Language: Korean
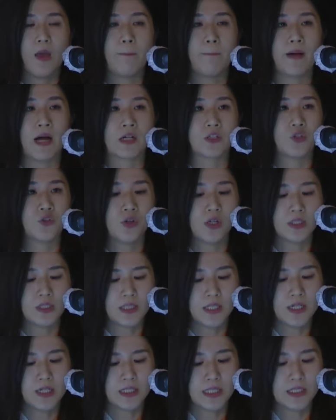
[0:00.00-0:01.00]
방정환이
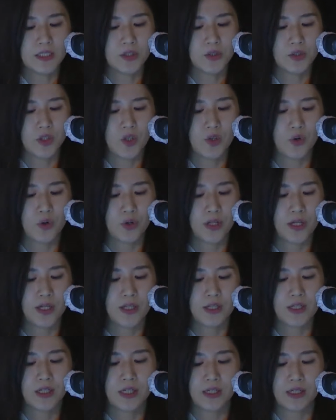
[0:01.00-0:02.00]
생각했었던
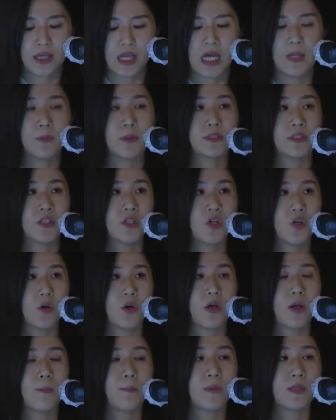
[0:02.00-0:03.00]
어린이들을 이해하면서
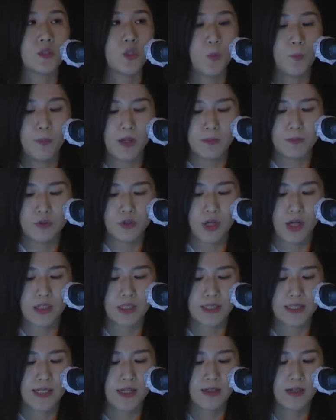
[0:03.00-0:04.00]
민속박물관이
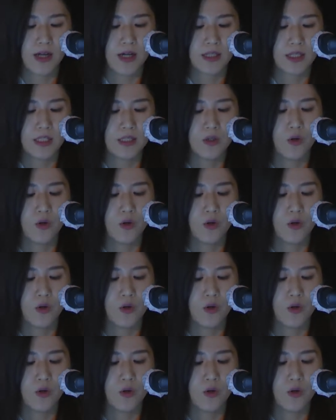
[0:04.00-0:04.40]
생각하는